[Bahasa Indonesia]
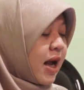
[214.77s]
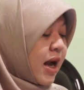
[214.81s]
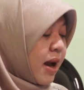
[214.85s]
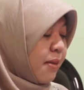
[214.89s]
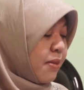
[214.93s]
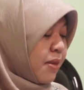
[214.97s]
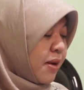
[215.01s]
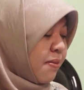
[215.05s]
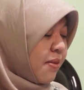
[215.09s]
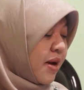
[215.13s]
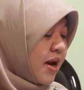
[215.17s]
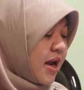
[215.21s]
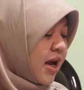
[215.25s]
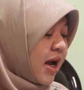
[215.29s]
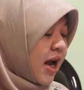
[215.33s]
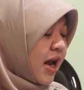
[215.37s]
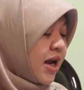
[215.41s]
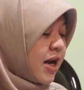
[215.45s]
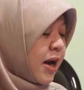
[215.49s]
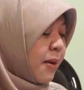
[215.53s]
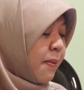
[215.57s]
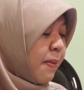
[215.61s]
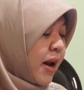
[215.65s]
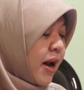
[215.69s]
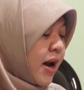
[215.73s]
kami
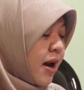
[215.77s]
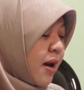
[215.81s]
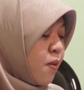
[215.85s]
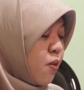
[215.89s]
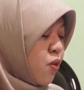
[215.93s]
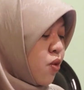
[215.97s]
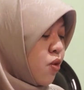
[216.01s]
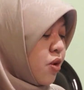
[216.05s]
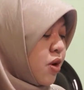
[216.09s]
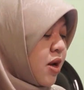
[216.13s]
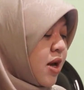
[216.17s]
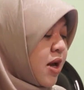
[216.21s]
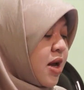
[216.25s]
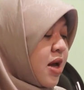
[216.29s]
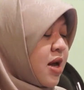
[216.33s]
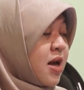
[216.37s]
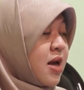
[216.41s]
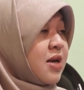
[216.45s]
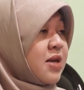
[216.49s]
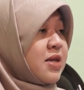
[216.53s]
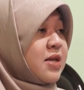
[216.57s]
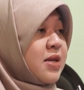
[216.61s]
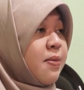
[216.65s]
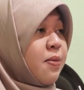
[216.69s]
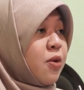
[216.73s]
berikan kepadamu
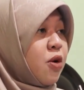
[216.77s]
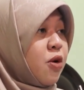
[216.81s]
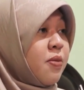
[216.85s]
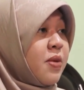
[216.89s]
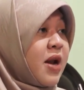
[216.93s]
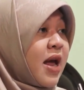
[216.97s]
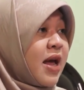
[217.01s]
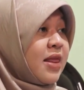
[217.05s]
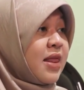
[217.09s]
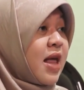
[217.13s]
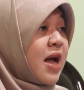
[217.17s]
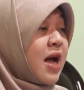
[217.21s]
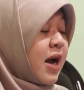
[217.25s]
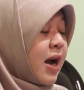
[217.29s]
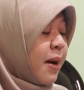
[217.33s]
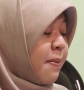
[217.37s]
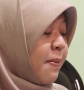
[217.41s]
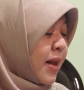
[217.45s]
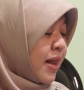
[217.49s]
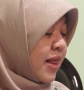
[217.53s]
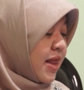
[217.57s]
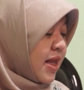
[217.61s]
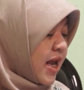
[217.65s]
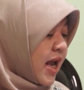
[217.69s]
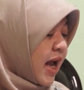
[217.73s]
sebelum datang
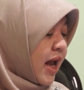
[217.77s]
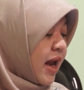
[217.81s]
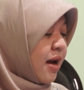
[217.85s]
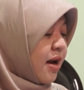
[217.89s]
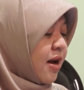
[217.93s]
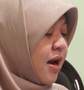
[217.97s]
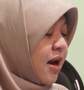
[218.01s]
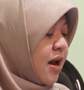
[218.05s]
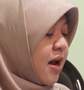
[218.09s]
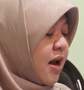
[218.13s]
kematian